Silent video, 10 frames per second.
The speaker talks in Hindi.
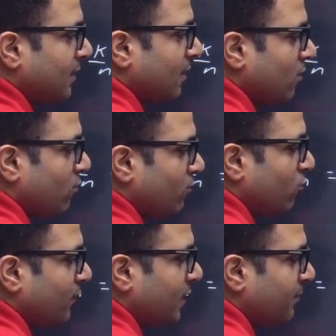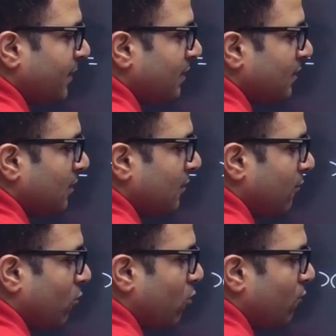और लोअर लिमिट
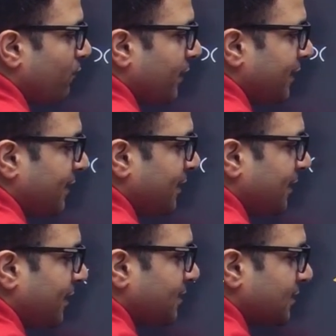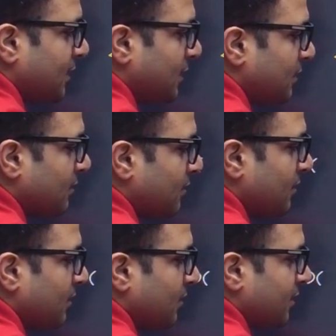ऑफ इंटीग्रेशन
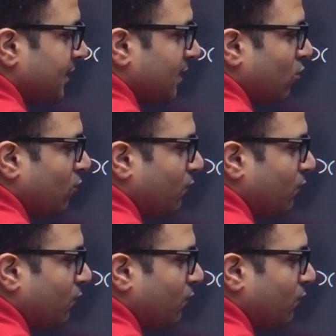ठीक है ना ऑफ